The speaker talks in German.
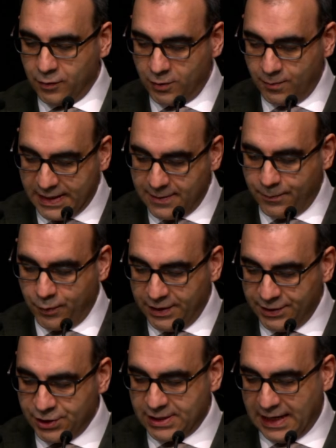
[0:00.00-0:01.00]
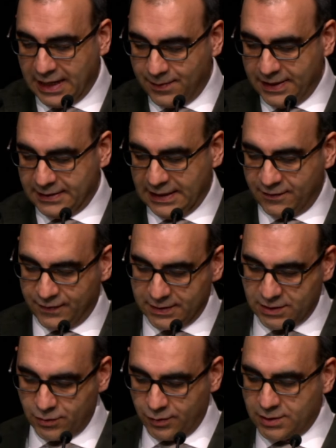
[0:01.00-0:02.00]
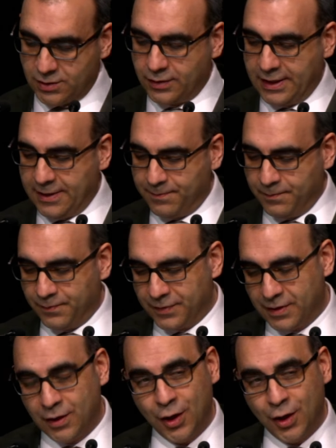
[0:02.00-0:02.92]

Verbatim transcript: durch meine politische Arbeit etwas zurückzugeben